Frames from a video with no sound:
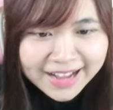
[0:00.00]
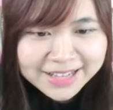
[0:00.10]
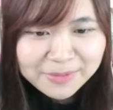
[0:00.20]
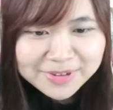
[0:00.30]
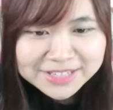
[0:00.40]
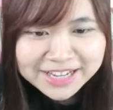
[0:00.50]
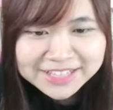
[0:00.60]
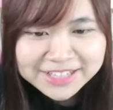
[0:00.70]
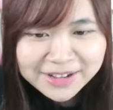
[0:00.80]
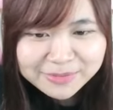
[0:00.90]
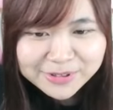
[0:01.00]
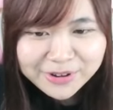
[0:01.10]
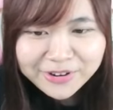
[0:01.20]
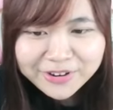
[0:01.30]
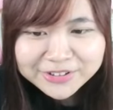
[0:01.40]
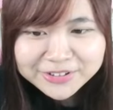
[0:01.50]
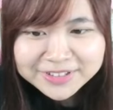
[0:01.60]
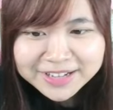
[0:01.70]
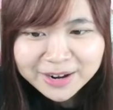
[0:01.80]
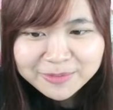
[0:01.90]
ทำให้ฉันเติบโตจ
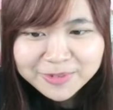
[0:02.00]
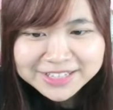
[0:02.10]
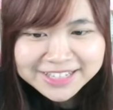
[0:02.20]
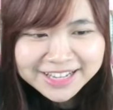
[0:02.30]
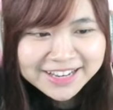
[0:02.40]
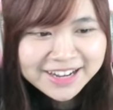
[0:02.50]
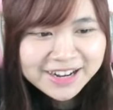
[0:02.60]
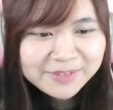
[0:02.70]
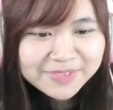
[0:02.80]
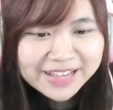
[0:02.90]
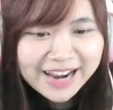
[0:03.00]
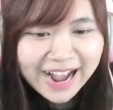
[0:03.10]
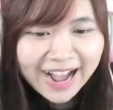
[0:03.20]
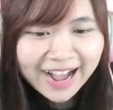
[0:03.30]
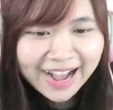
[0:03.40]
นจำเวอร์ชันเดิมไม่ได้